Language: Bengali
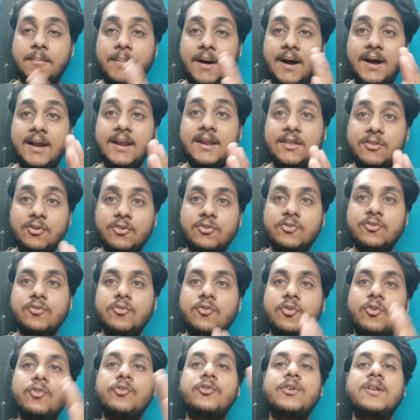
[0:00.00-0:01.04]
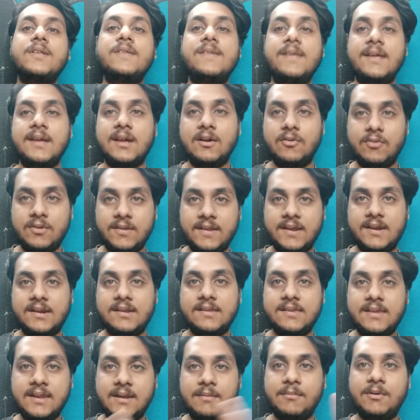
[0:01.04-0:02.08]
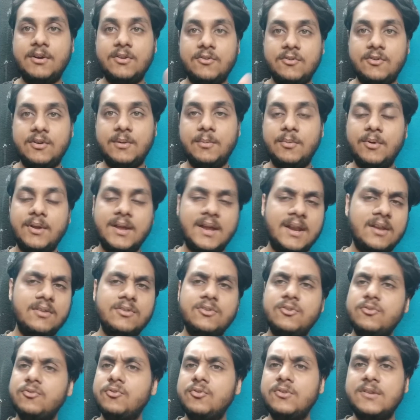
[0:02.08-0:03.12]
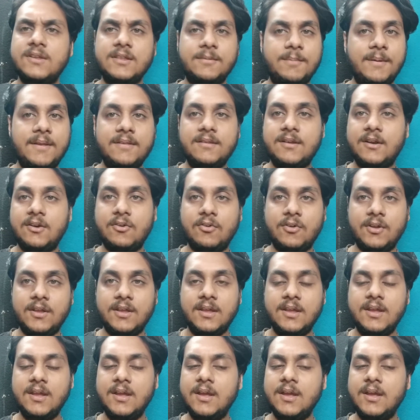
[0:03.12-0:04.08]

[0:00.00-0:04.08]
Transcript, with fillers: বাঙালি দর্শক কতটা জেগে উঠেছে একটা সিনেমার জন্য এবং এখানে তো শুধু জিৎ ফ্যান্সরা নয়